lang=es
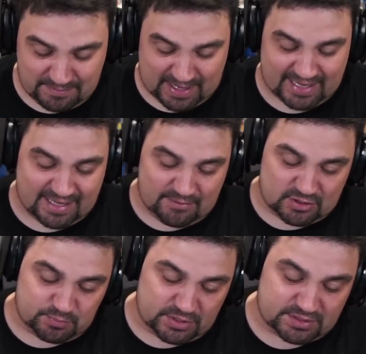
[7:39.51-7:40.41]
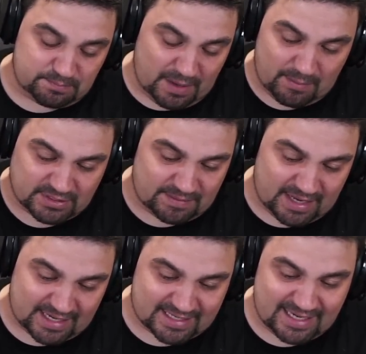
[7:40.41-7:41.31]
Vale, Gabrons, pues vamos a
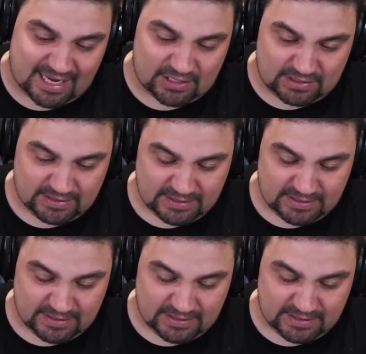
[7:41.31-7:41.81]
hablar claro.